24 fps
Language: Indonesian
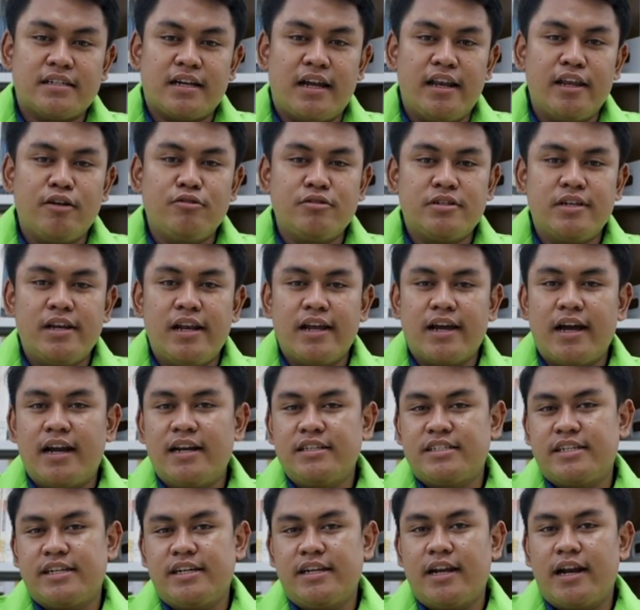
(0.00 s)
sekaligus
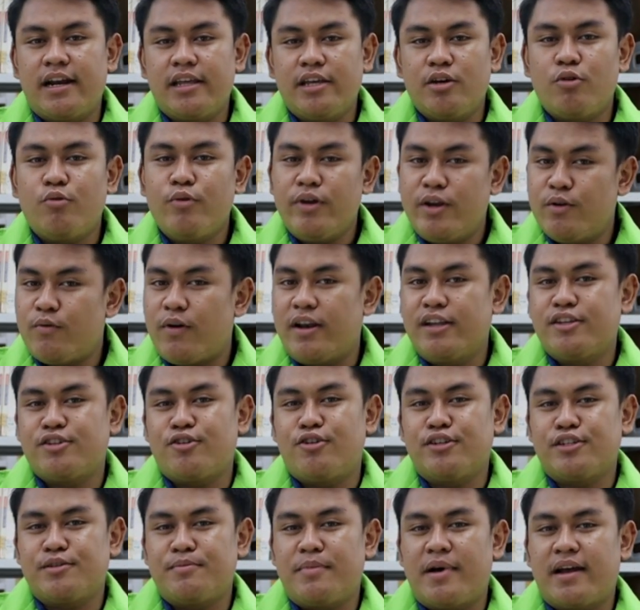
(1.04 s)
delegasi dari UIN Wali
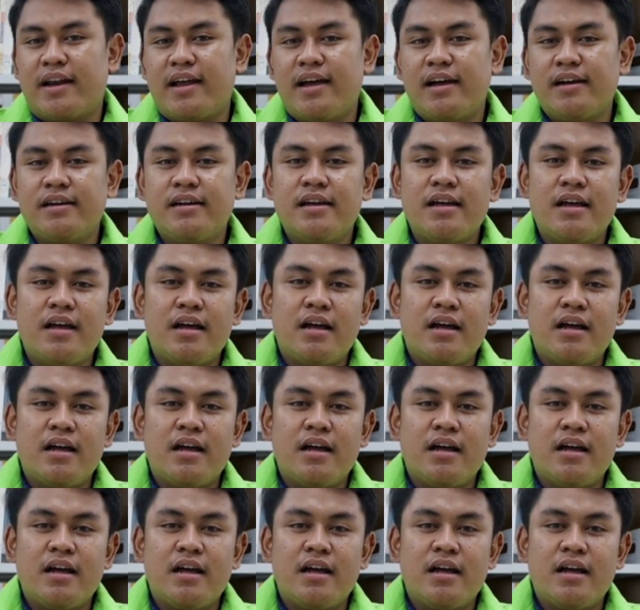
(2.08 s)
Songo Semarang